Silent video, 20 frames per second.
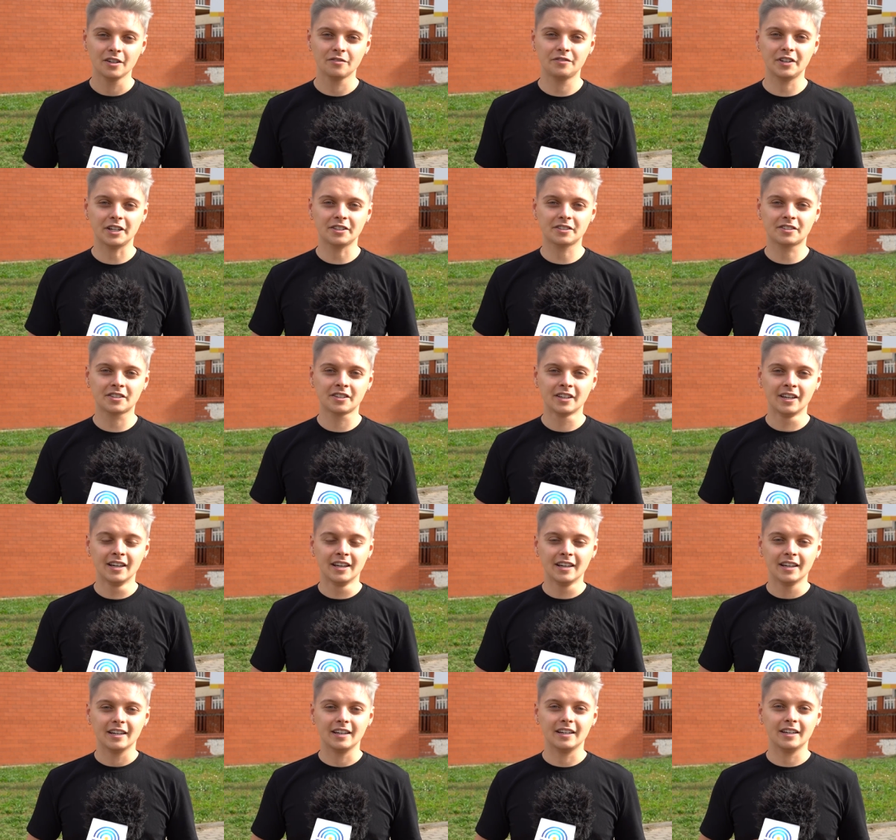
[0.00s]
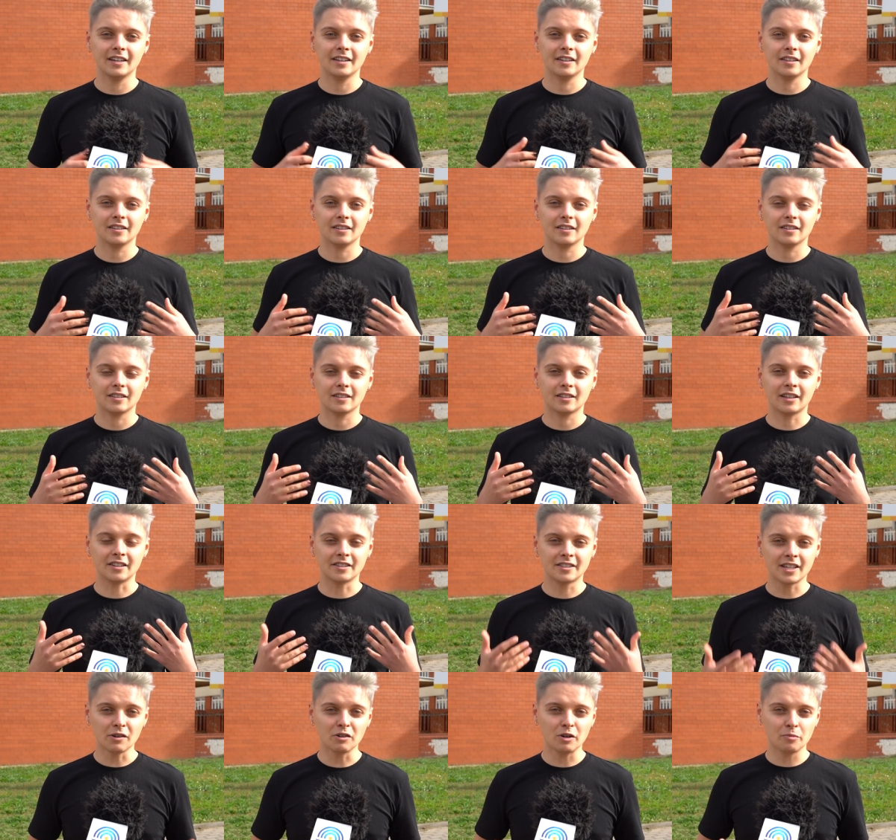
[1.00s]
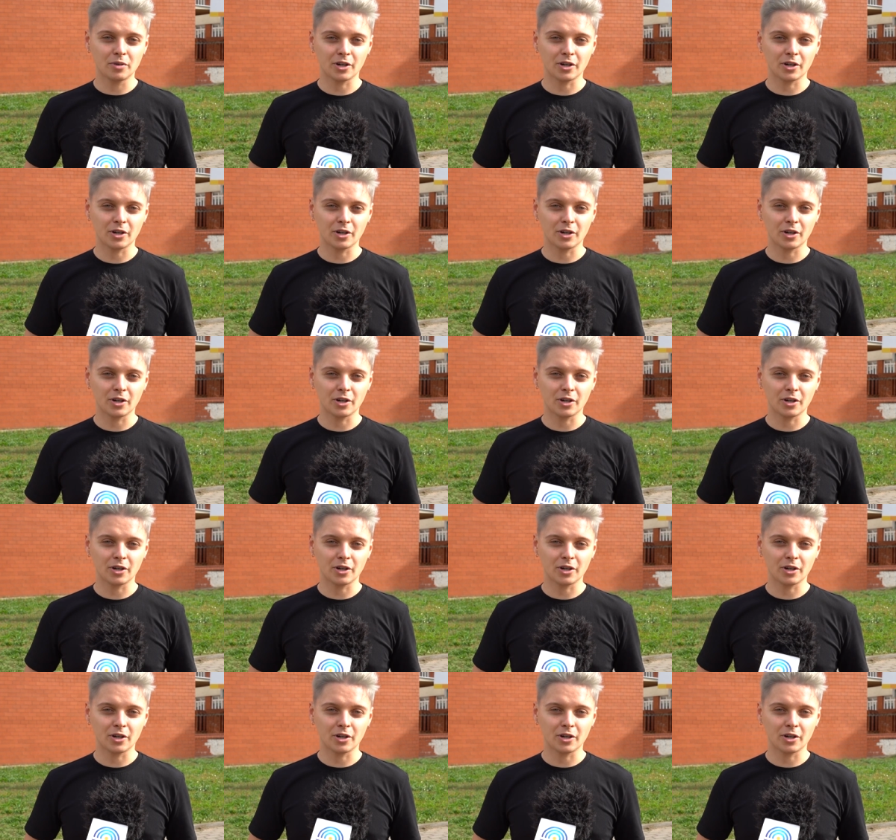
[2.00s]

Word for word: Więc e, ten cały